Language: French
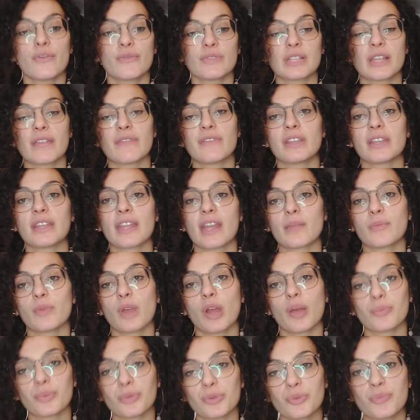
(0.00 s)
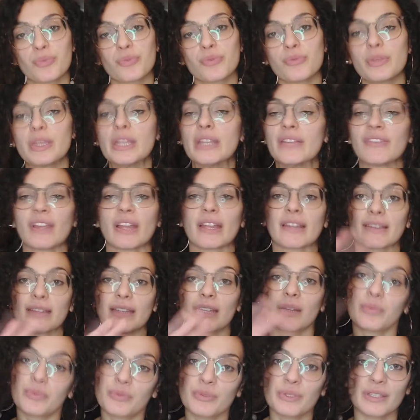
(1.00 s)
Vous avez également un peu de pluie, enfin
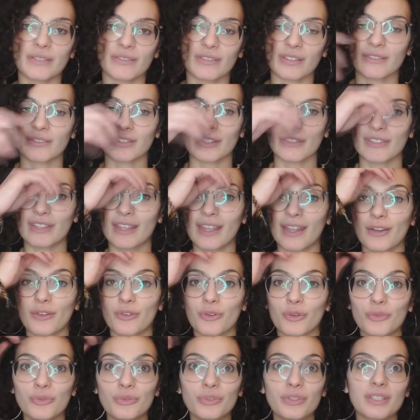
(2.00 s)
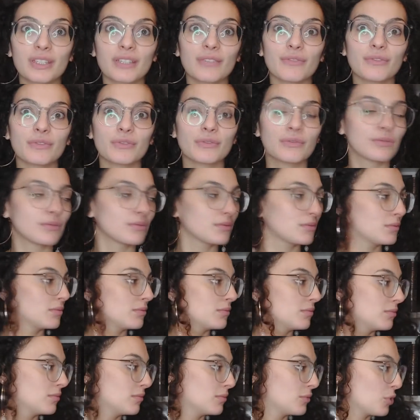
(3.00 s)
de la pluie, vous avez quelques gouttes qui vous
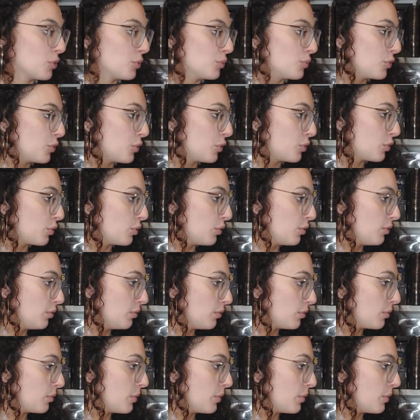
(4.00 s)
tombent dessus.